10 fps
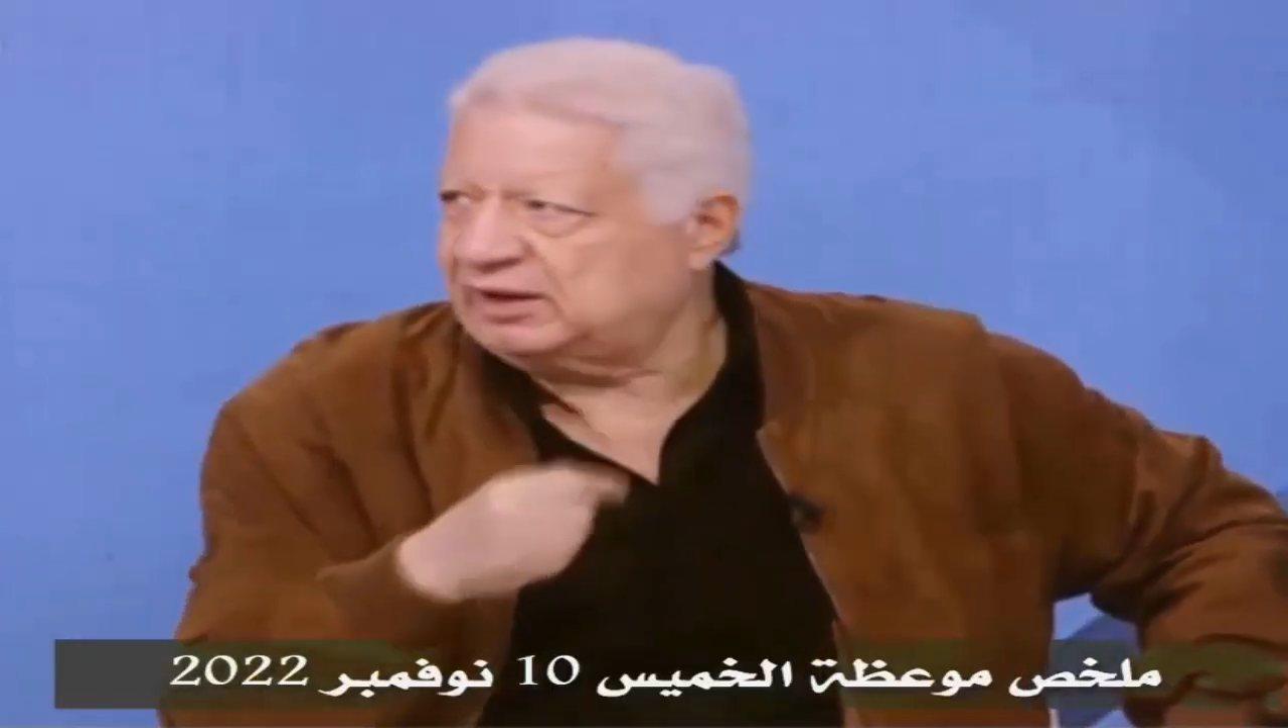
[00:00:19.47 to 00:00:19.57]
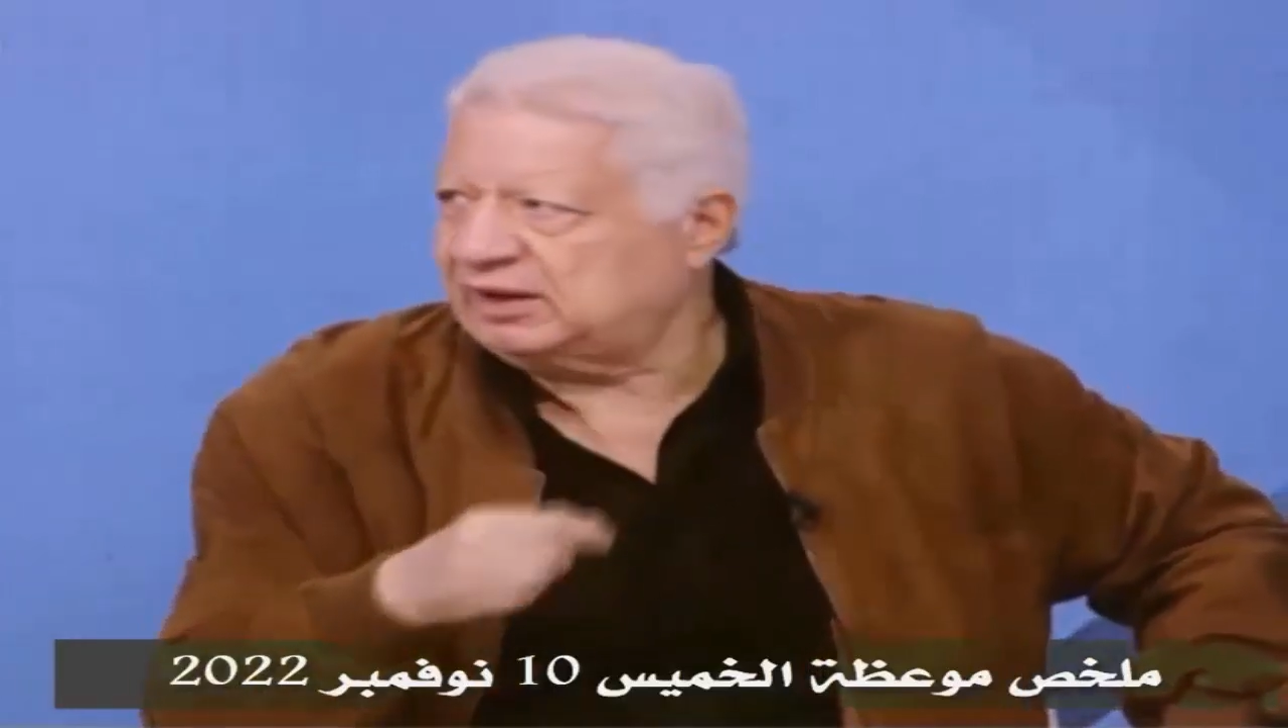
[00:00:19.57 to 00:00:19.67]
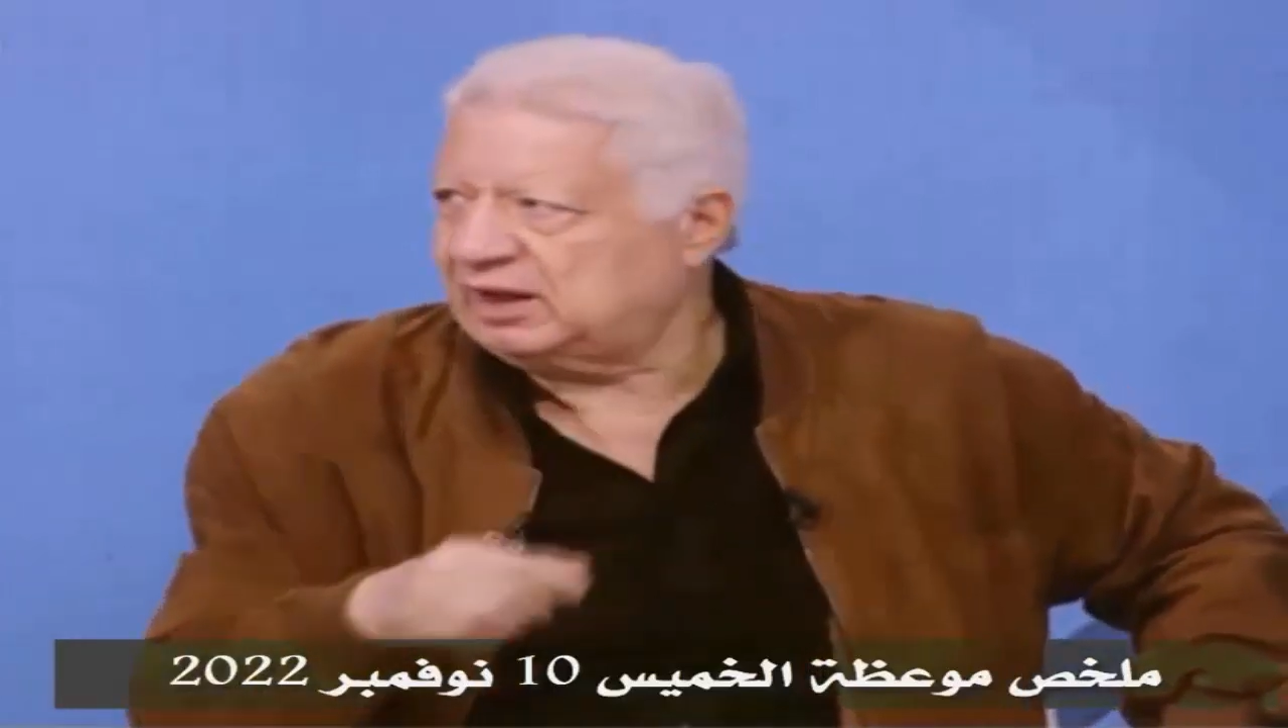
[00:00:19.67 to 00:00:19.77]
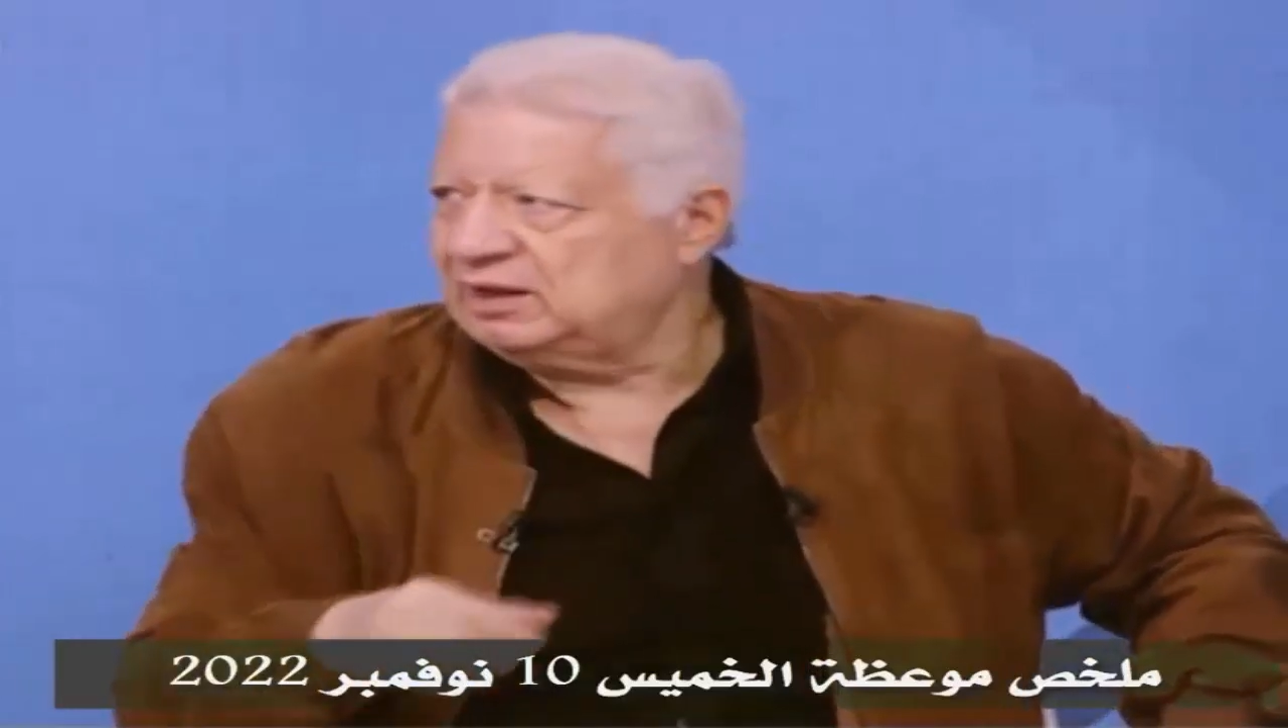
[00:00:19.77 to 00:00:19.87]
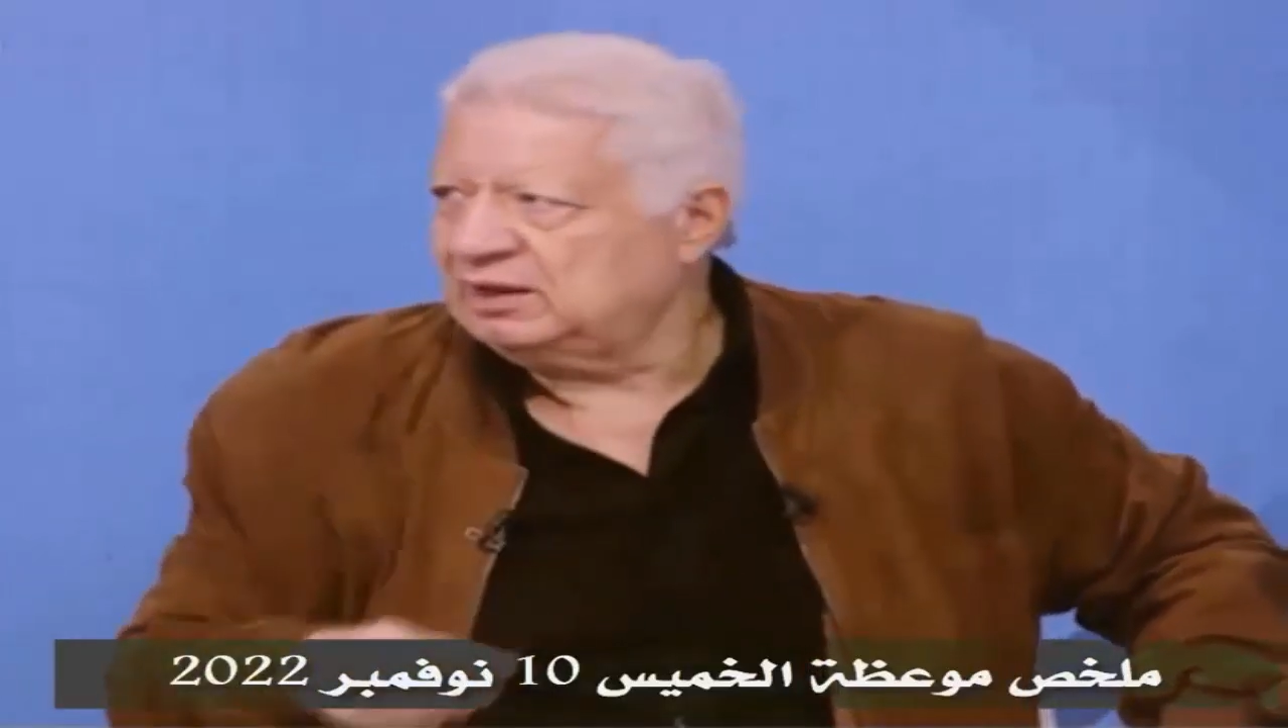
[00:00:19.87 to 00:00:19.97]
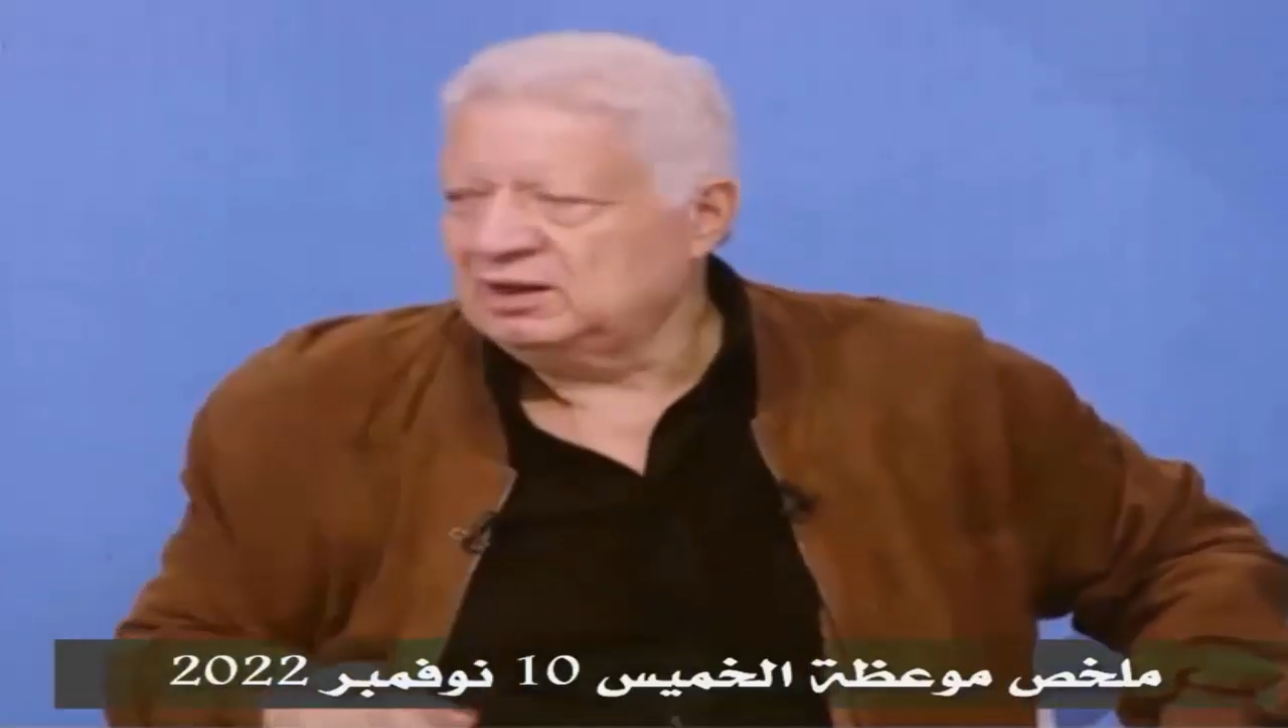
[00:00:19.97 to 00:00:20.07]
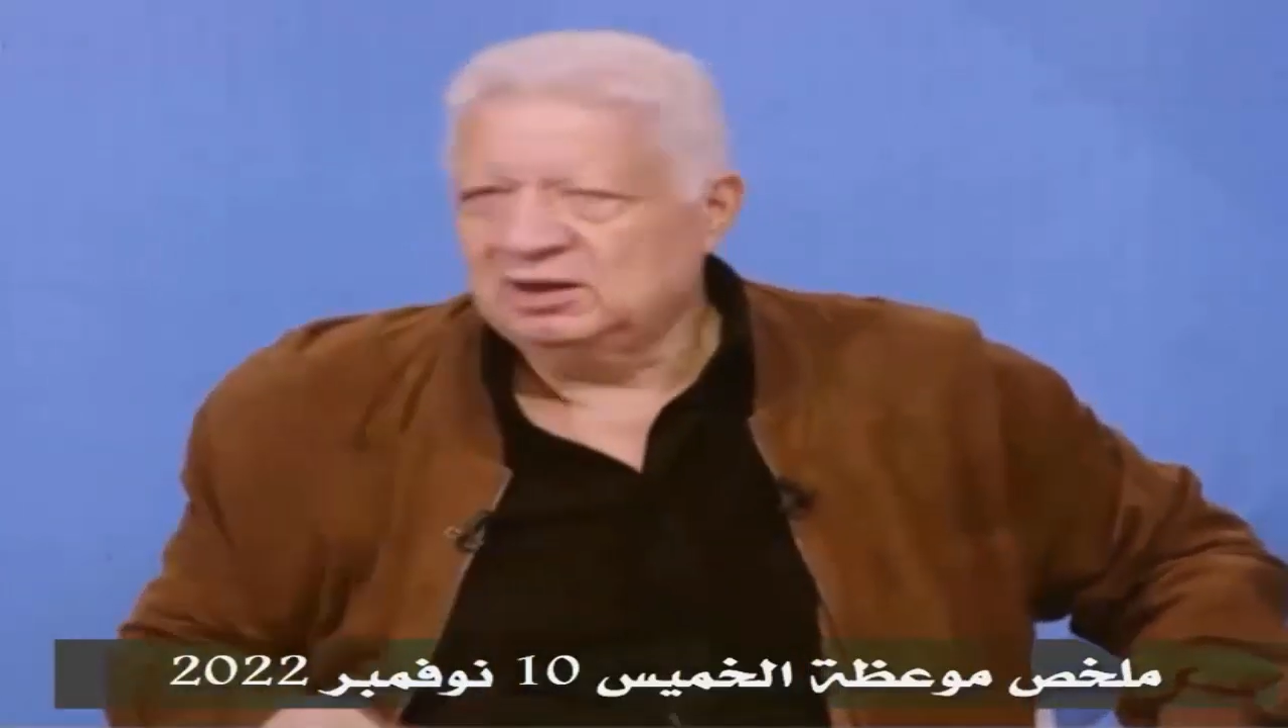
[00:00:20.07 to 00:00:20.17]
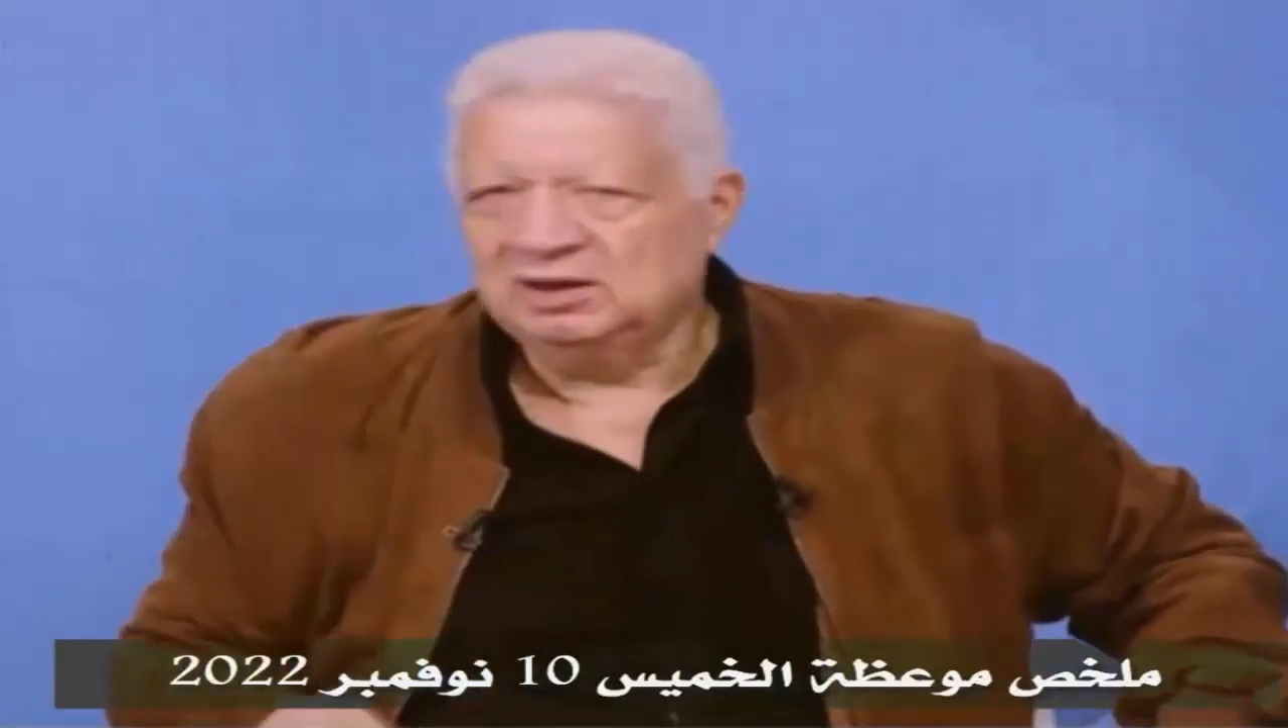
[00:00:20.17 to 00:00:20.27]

صحيح